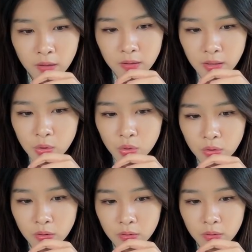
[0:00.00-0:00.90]
那的
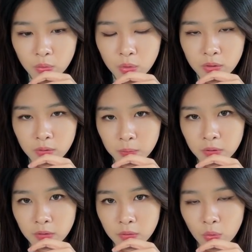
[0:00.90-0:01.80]
确，为什么
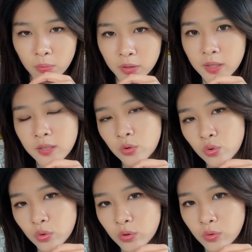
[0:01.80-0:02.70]
我们可以
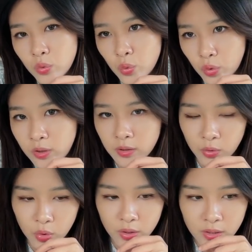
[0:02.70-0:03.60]
说女性的
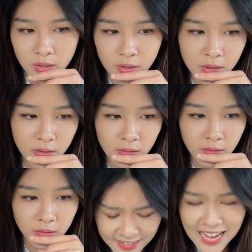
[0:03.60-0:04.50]
权益一定
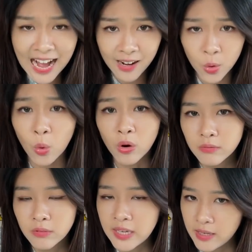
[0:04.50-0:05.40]
是压过
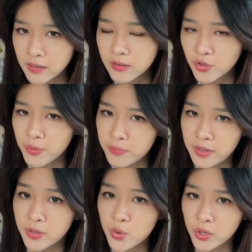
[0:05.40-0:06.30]
另一个生
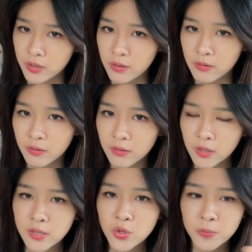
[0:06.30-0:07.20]
命的权益呢？
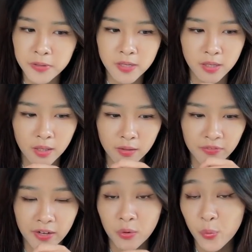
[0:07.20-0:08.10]
这就变成一个非
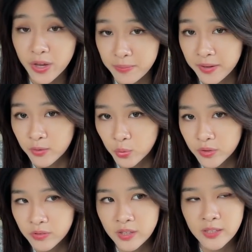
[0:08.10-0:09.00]
常微妙的问
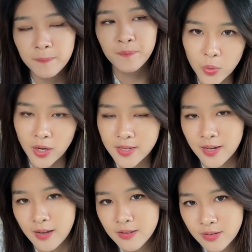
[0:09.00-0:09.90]
题。我很
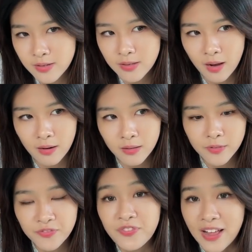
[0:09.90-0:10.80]
想要知道
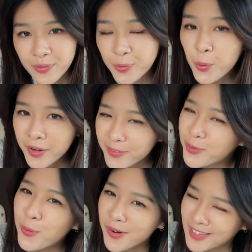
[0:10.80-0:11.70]
反对
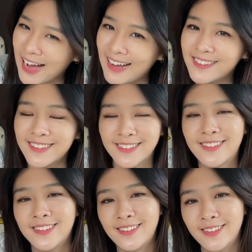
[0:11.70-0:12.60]
堕胎的那
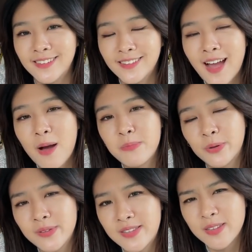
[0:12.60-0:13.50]
些人，他们有
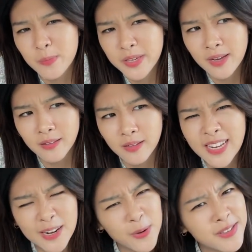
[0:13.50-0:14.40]
怎么样的
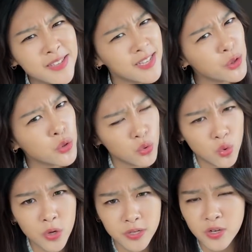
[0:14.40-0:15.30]
理论基础
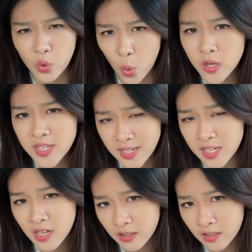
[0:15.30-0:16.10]
或者是逻辑上